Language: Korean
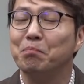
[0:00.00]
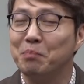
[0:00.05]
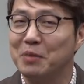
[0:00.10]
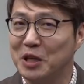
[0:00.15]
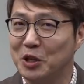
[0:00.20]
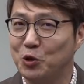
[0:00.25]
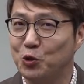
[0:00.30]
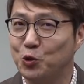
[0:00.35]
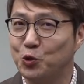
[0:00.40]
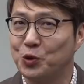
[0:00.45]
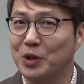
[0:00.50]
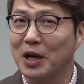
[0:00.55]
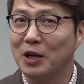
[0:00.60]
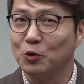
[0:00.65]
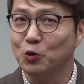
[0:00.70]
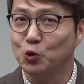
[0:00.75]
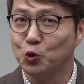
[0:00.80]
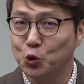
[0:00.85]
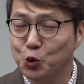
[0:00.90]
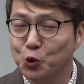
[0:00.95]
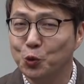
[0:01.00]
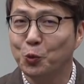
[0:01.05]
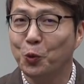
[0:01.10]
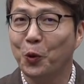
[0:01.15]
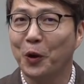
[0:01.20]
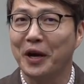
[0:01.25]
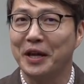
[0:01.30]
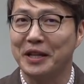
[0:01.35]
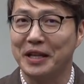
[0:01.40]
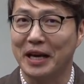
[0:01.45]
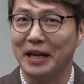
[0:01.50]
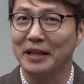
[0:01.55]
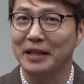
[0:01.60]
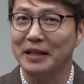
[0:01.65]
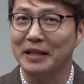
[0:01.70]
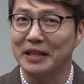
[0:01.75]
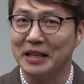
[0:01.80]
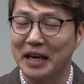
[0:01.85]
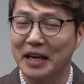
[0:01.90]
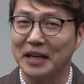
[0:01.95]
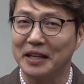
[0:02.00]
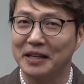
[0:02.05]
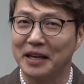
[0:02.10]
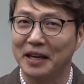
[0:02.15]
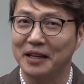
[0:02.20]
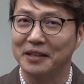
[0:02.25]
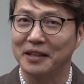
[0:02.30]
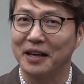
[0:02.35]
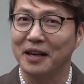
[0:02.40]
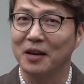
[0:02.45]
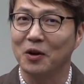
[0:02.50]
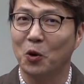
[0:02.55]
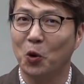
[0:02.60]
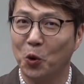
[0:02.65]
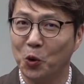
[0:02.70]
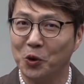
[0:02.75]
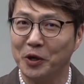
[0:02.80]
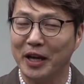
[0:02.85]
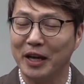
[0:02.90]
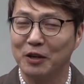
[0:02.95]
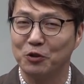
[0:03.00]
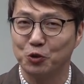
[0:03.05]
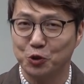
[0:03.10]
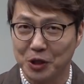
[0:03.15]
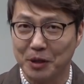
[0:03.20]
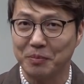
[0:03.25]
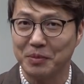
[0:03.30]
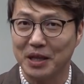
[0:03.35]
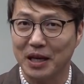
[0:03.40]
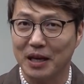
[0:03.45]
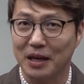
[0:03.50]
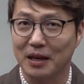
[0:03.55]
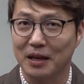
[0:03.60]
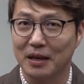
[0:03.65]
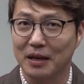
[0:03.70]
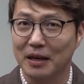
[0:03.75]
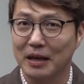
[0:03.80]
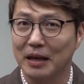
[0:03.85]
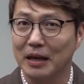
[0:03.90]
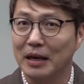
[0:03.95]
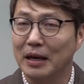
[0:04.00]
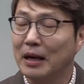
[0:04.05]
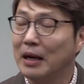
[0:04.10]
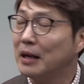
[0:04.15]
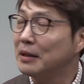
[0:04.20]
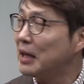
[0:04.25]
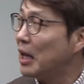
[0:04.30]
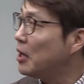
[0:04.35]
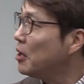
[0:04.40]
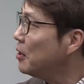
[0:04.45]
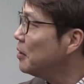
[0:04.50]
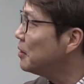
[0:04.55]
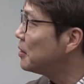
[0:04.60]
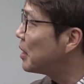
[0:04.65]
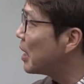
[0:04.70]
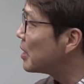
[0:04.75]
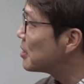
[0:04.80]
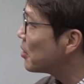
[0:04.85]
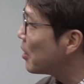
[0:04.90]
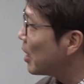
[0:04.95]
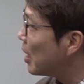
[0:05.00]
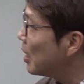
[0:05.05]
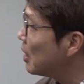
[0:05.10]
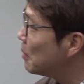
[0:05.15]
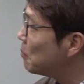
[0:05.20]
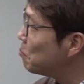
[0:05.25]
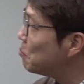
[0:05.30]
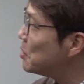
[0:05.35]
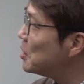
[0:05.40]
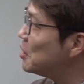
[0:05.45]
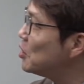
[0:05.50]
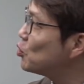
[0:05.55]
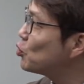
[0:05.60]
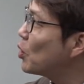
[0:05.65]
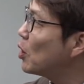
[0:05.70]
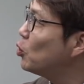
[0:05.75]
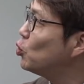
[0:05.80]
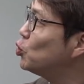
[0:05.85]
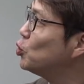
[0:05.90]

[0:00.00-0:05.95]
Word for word: 민주당 후보에 대한 얘기를 하는 게 오늘의 주제입니다. 내년 대선에 민주당